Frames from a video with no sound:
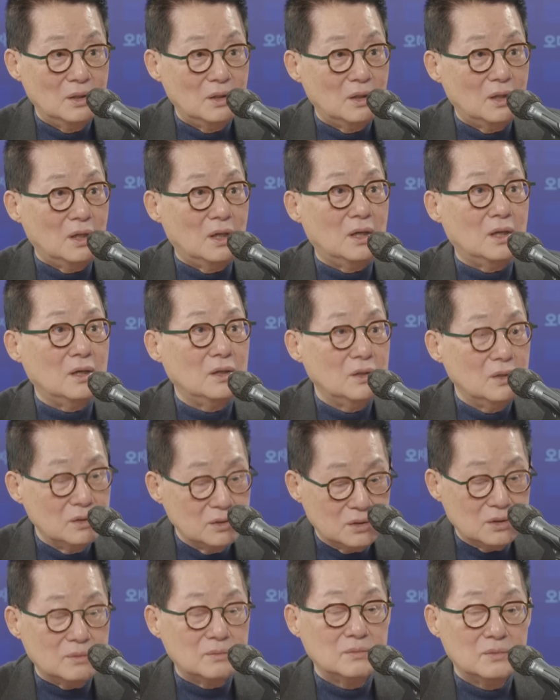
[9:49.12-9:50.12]
아,
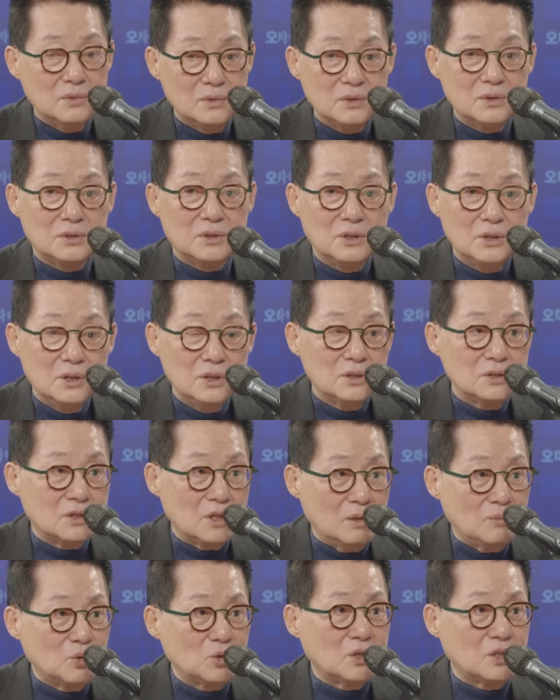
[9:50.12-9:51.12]
아 참, 정정하
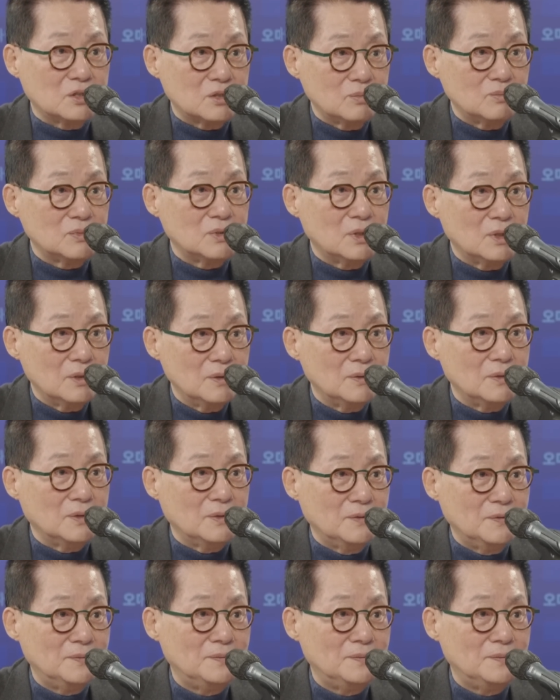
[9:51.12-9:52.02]
잘못했습니다. 예.